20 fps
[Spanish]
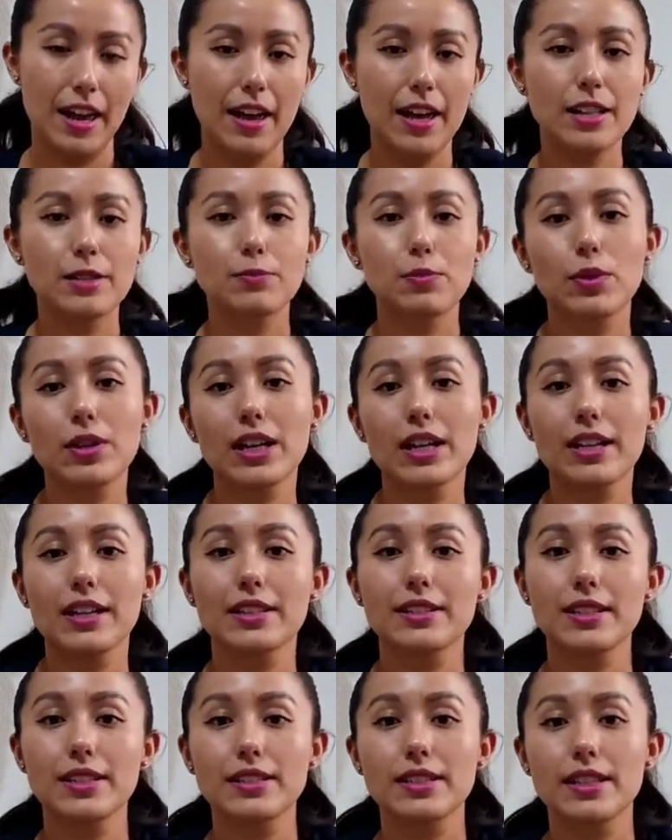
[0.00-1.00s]
Es porque
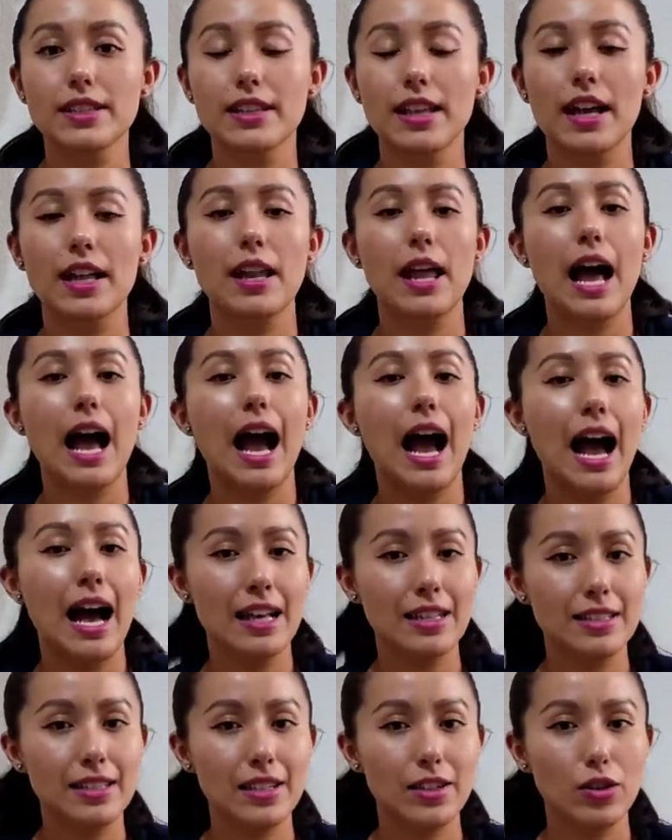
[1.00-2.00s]
necesitan
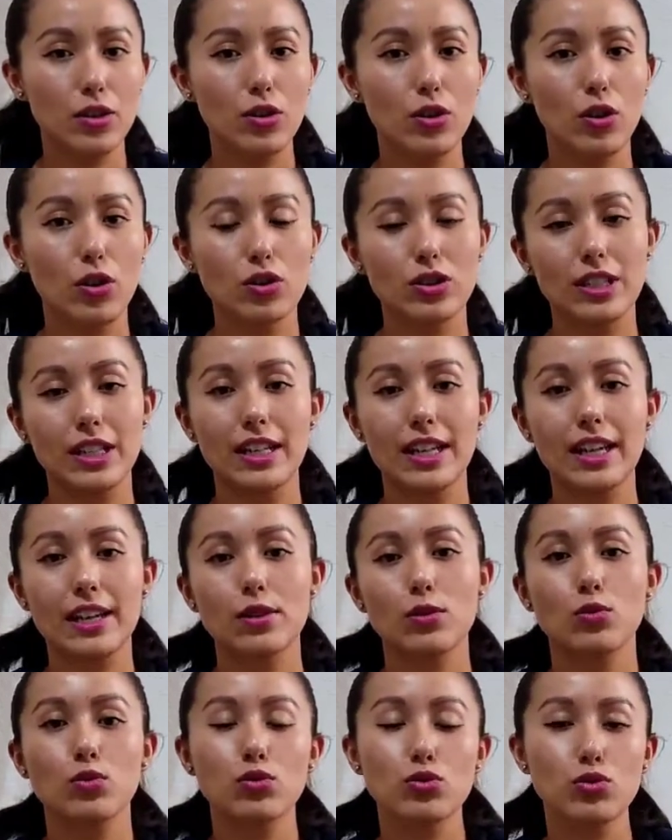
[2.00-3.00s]
ácido o
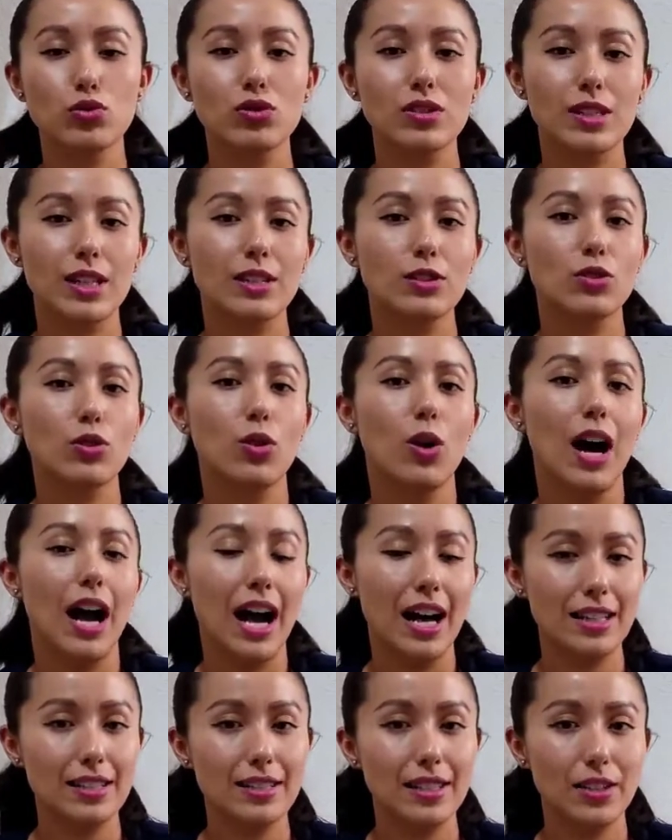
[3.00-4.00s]
tener un sustrato
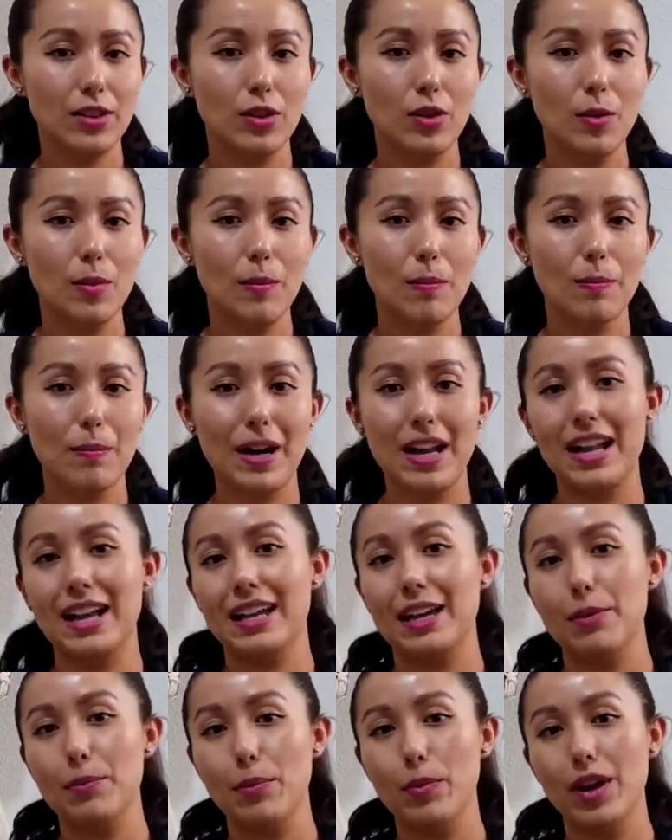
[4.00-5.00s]
ácido
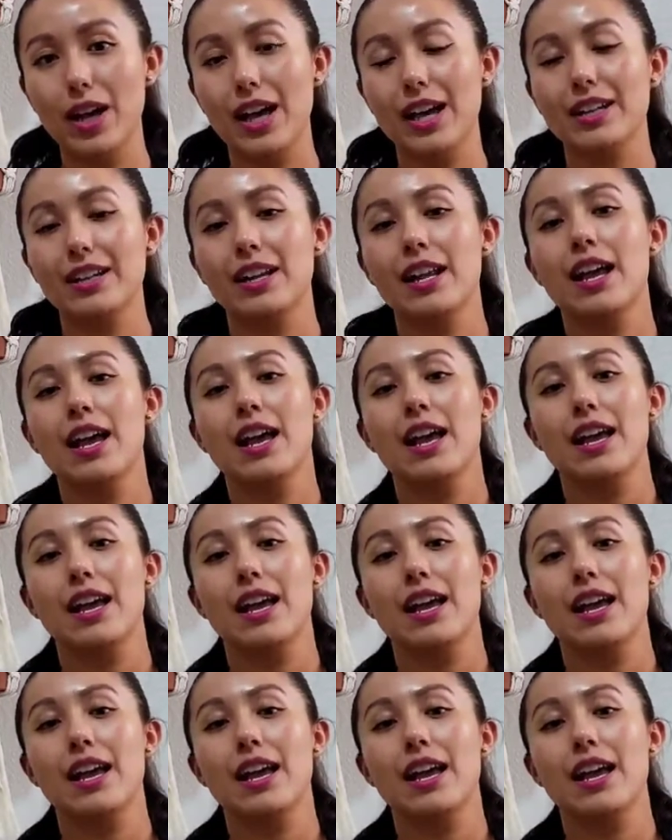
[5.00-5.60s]
para que puedan